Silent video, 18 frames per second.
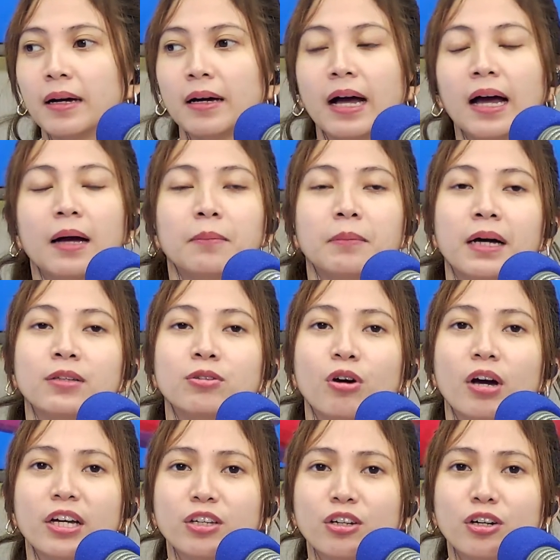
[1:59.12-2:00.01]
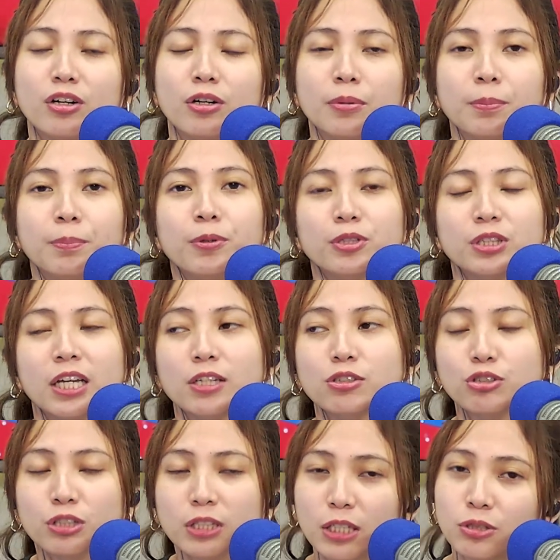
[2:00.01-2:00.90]
um, ano kayo,
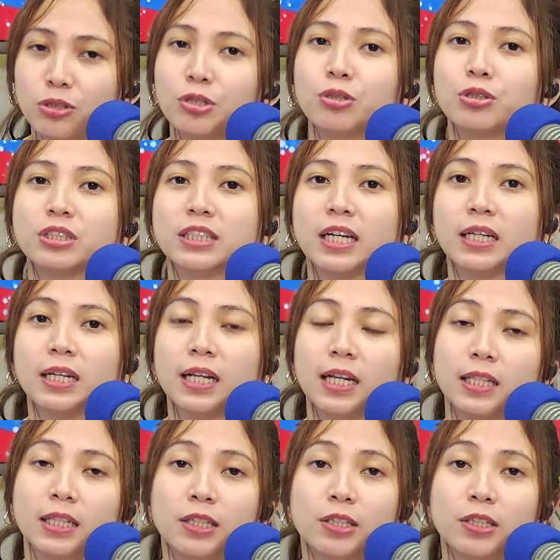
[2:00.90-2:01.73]
proteksyonan nyo yung sarili